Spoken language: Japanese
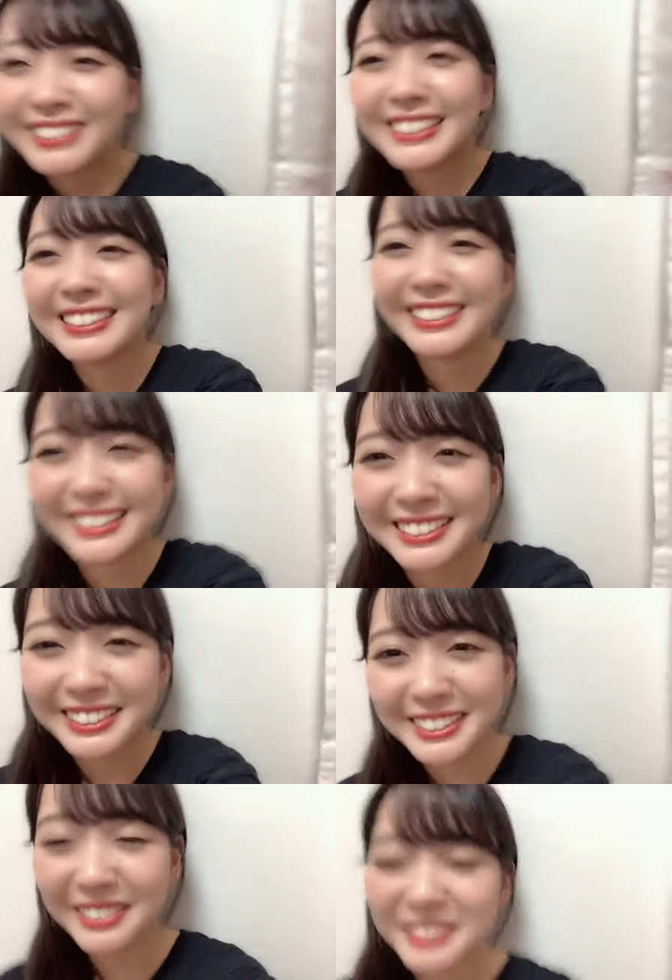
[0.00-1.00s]
お話し会
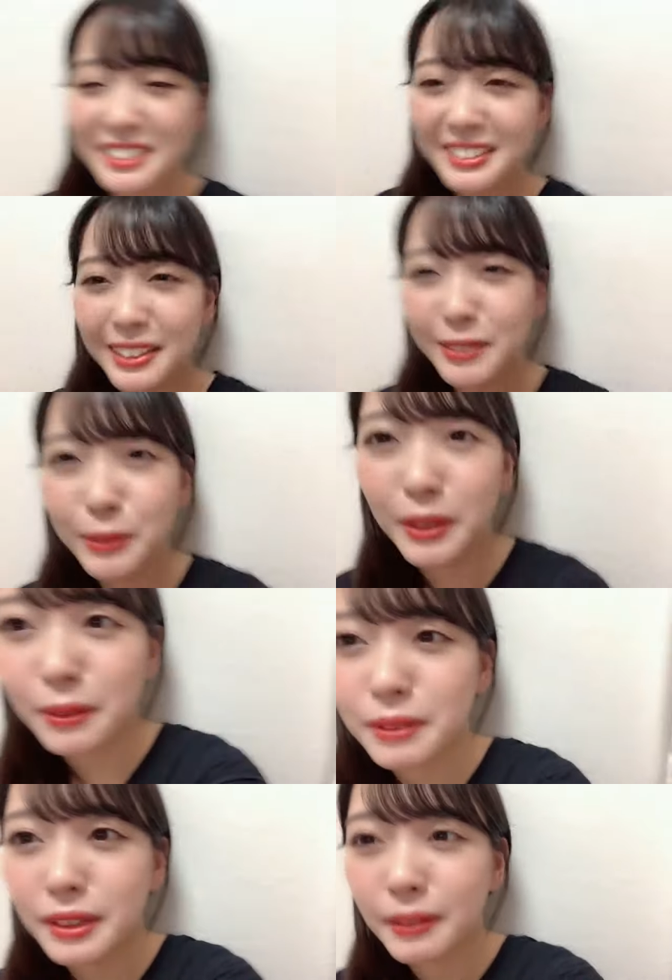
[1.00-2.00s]
が次で最後な
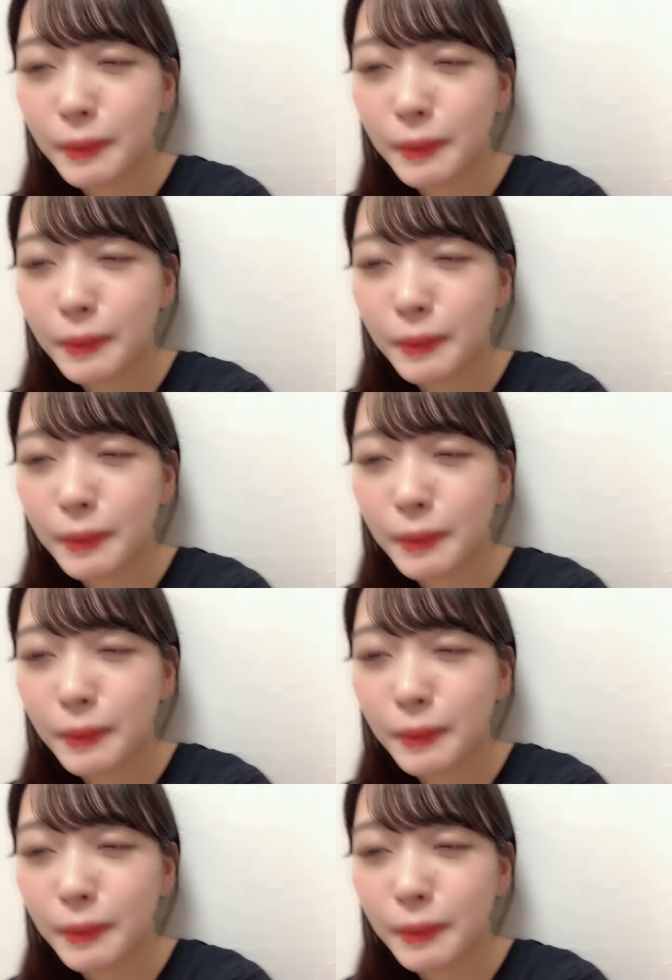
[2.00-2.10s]
ので。